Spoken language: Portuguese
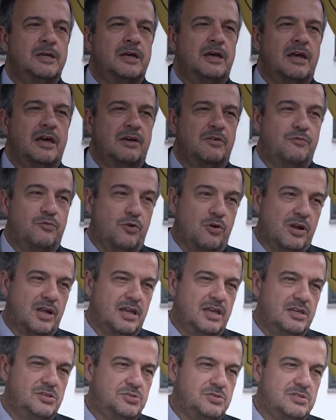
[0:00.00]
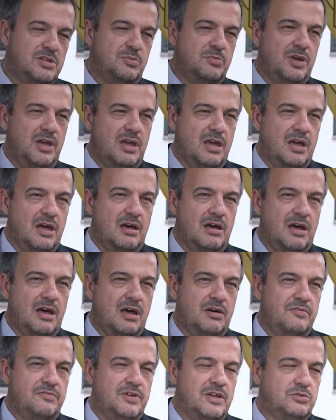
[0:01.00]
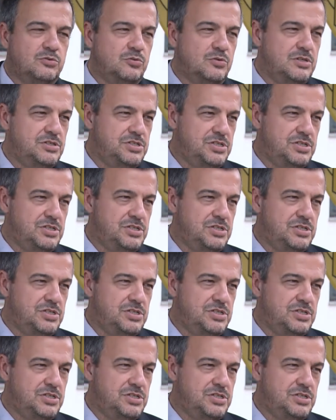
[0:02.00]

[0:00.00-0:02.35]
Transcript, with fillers: É, fora isso, também a viatura